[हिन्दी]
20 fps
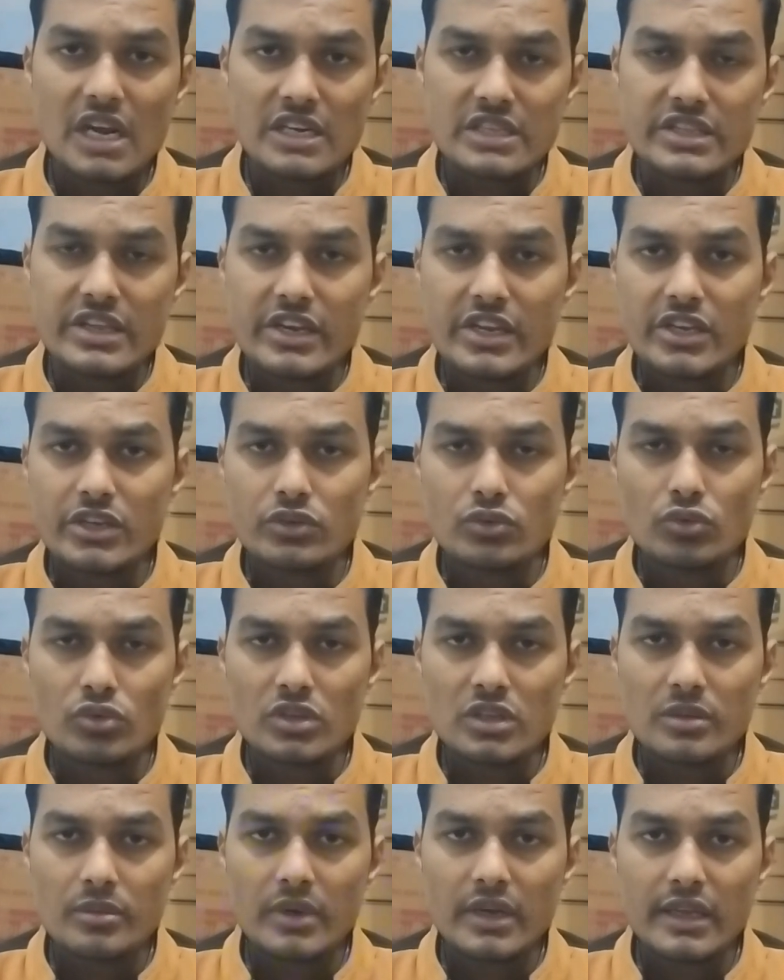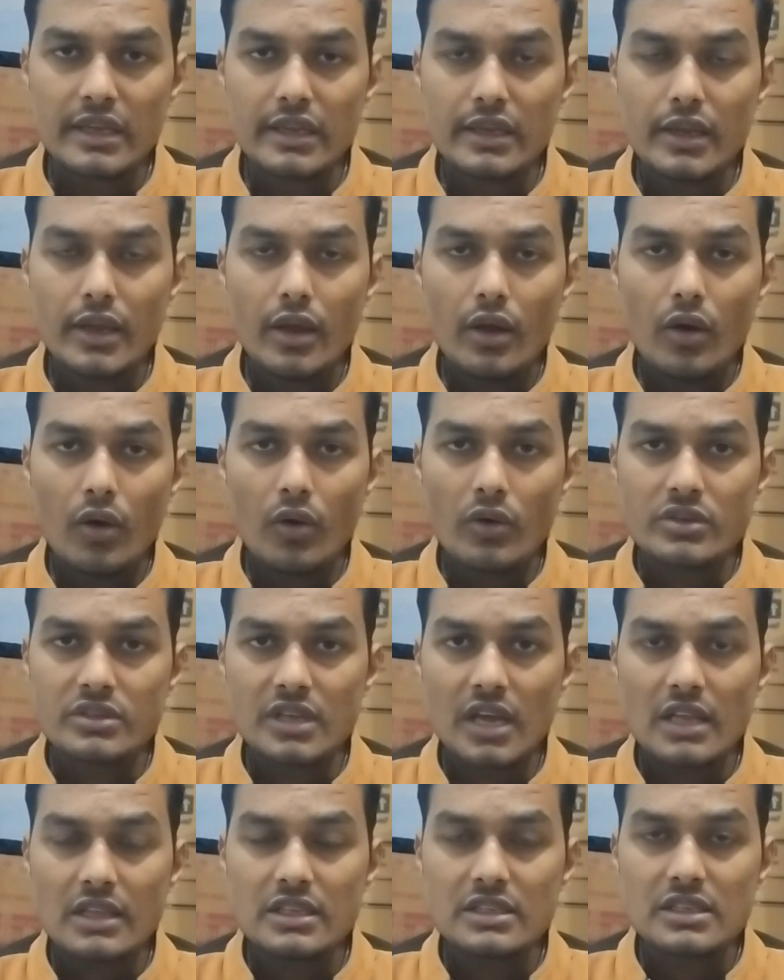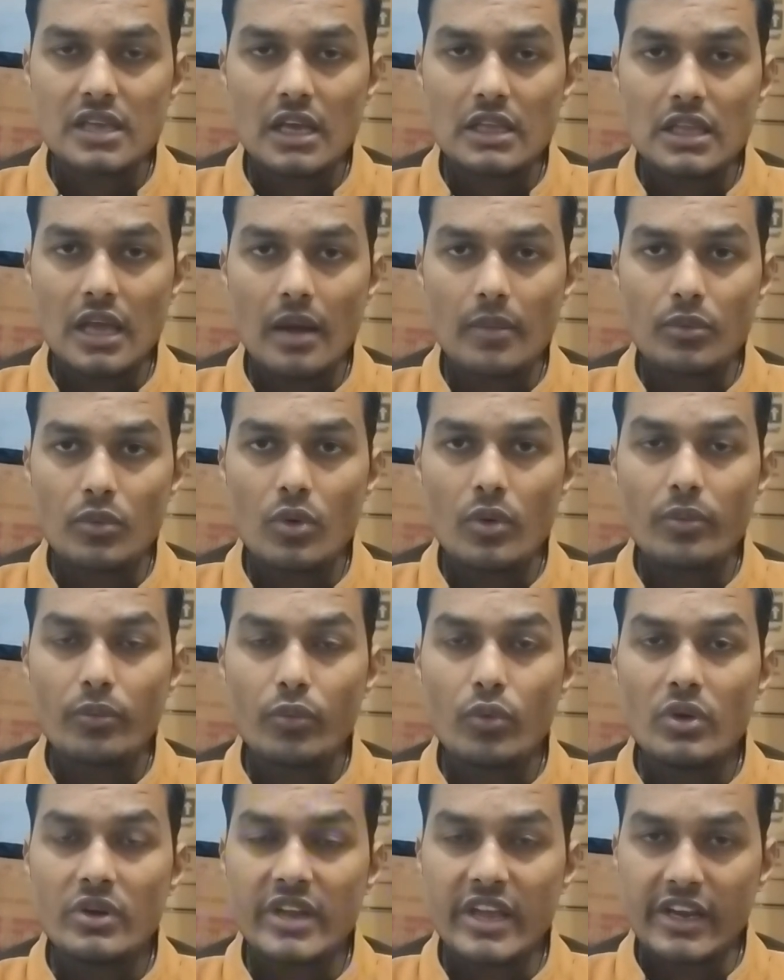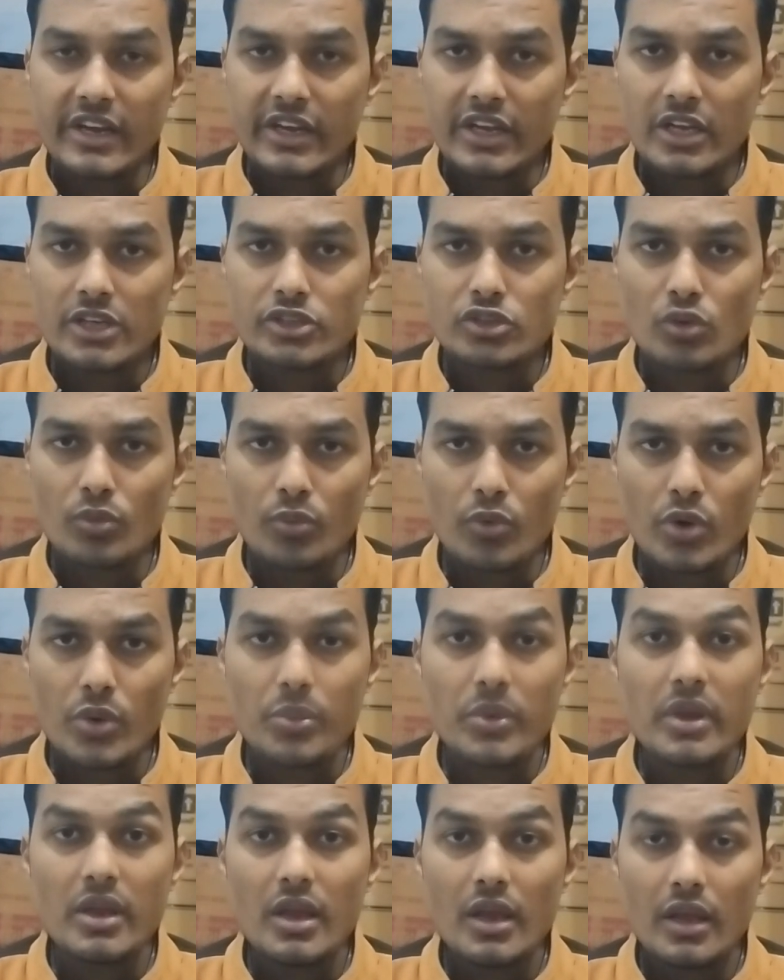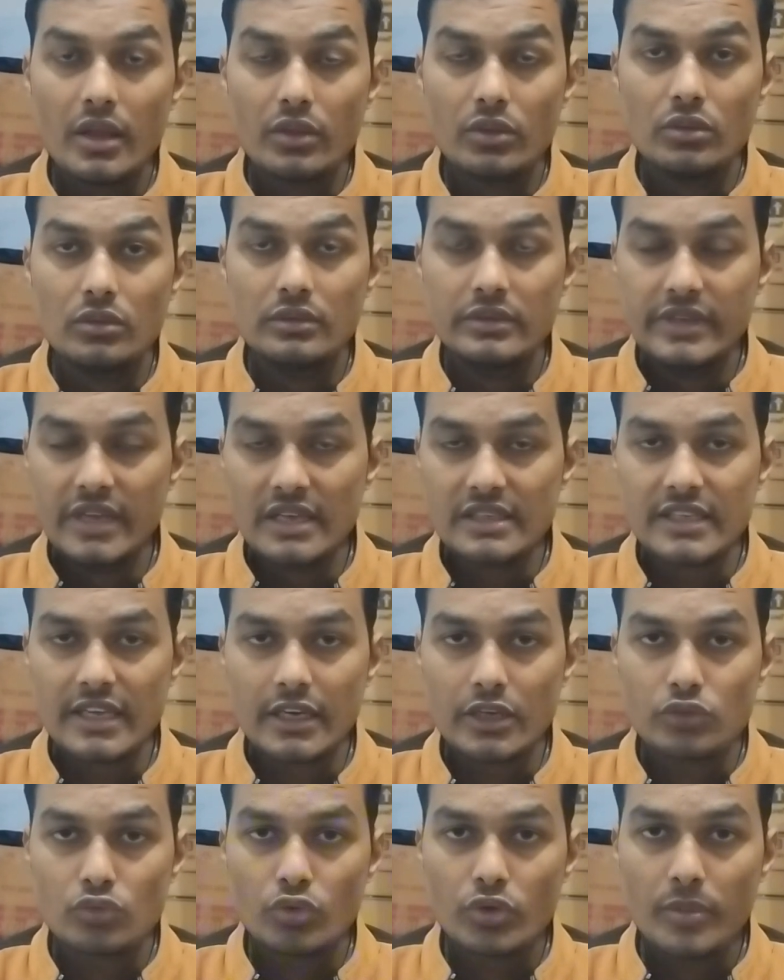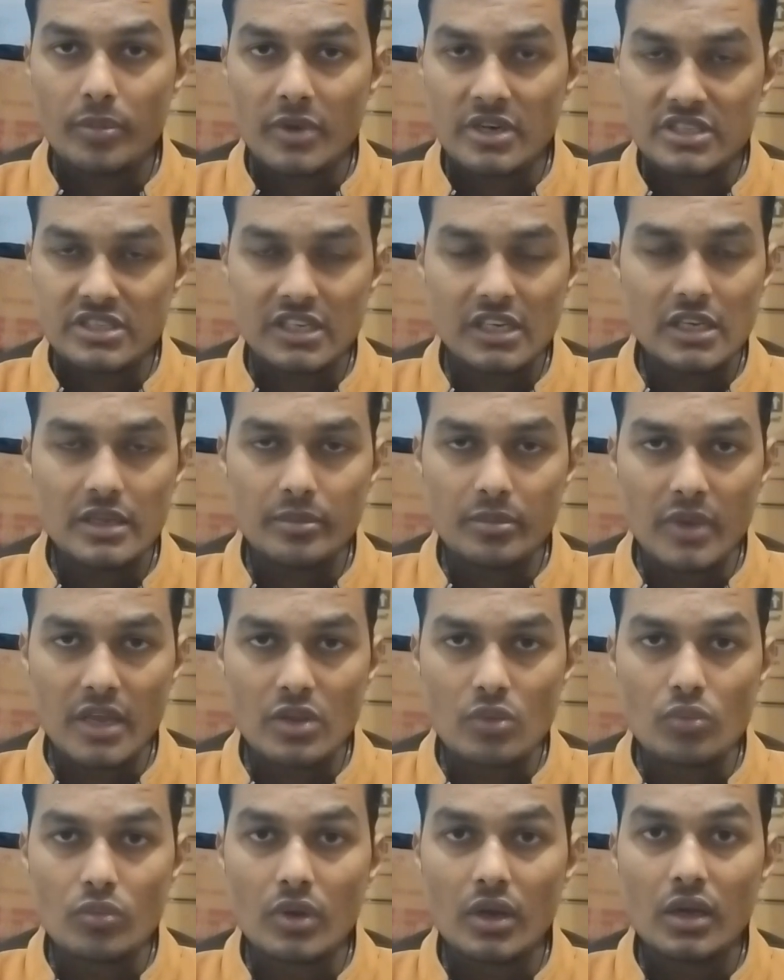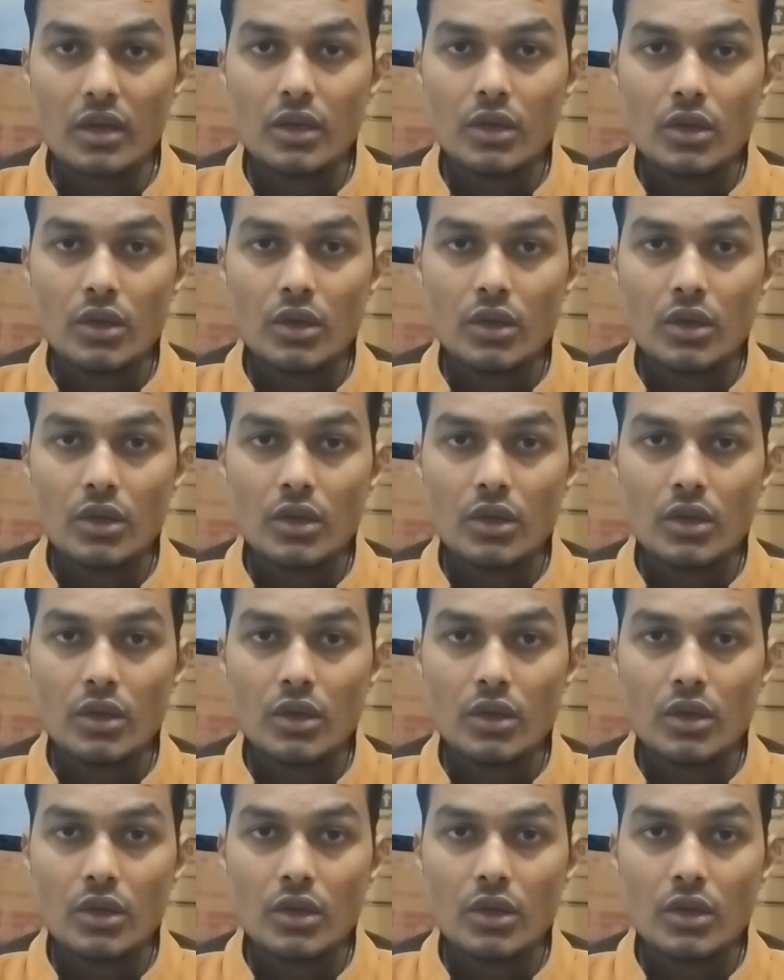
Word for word: चार्ज देने की ज़रूरत नहीं पड़ेगी और साथ ही साथ आपको फुल टेक्निकल सपोर्ट भी दिया जाएगा जो कि पर्सनली मैं दूंगा